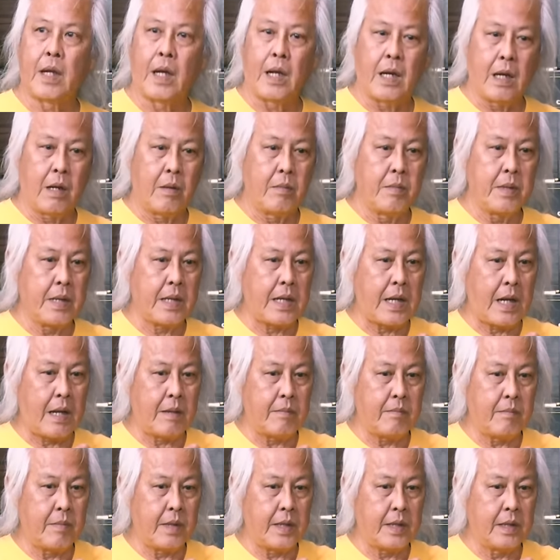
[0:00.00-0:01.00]
แต่เรามีกา
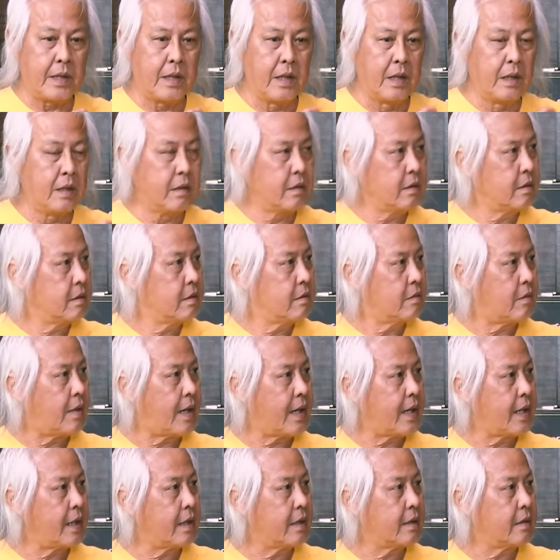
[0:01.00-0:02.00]
รบันทึก
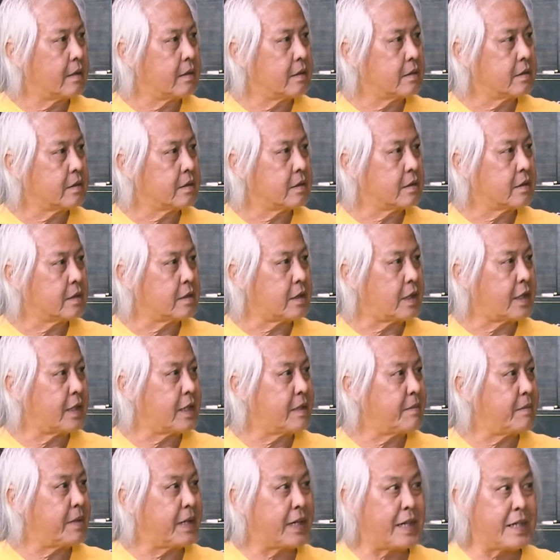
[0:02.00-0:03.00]
ไว้ตอน
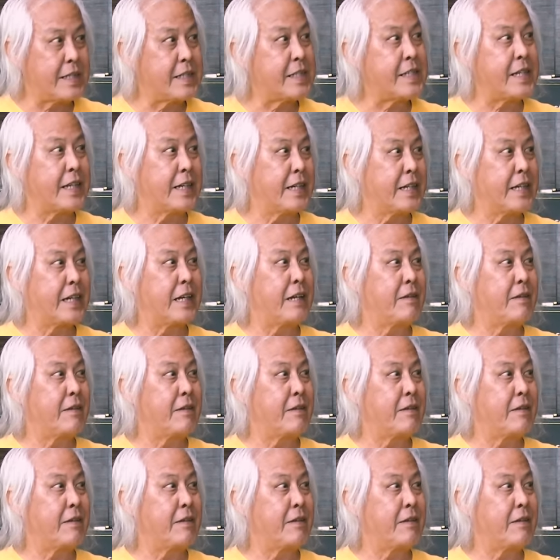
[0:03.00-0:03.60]
นี้เป็นคัสเซ็ตนะ